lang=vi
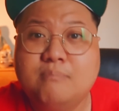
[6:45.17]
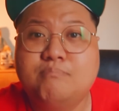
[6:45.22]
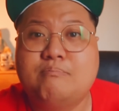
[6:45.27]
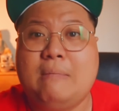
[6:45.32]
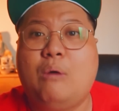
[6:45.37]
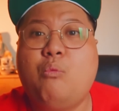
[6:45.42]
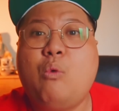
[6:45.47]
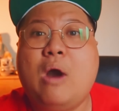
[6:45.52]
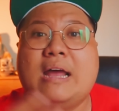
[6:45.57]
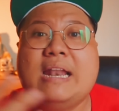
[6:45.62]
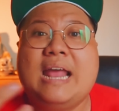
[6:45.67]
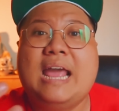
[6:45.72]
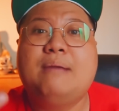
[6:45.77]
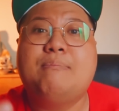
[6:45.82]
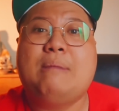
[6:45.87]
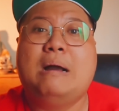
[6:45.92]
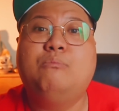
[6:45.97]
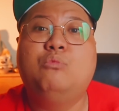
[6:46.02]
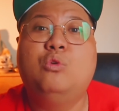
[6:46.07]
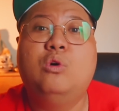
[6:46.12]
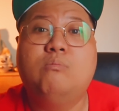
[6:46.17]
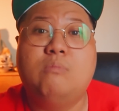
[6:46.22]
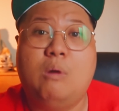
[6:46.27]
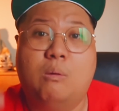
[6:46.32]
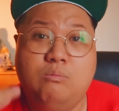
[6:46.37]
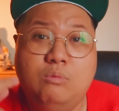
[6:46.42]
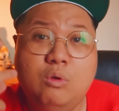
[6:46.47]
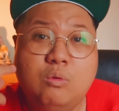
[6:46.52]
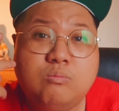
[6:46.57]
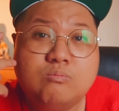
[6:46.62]
Bà qua đây bà mua một
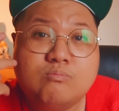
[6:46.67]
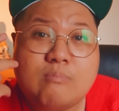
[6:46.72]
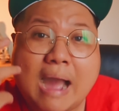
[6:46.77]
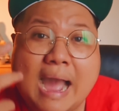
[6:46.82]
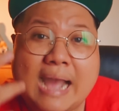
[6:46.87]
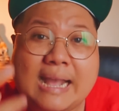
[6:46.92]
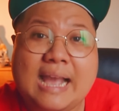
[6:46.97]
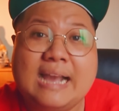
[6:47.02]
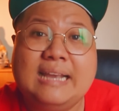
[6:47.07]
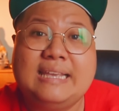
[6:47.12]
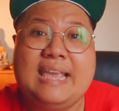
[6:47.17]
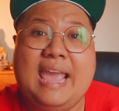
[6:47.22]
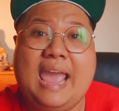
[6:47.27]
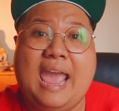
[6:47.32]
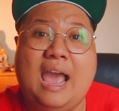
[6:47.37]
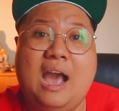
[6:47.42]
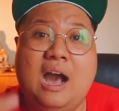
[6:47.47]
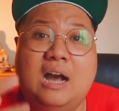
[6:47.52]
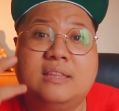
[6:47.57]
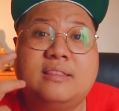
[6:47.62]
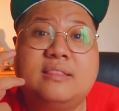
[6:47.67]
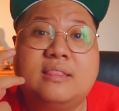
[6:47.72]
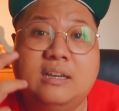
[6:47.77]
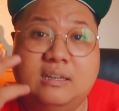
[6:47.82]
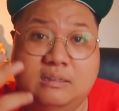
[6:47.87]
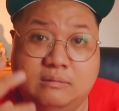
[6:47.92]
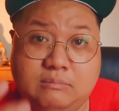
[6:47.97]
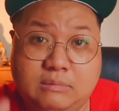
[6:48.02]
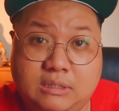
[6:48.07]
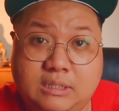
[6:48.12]
lúc ba căn nhà ở
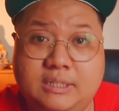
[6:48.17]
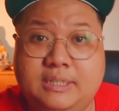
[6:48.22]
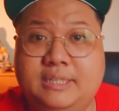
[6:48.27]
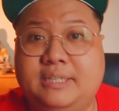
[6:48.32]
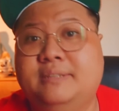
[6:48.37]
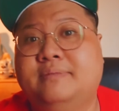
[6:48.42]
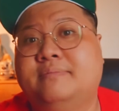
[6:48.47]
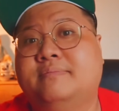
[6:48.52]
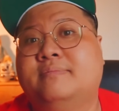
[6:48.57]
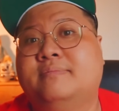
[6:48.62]
tầng 10.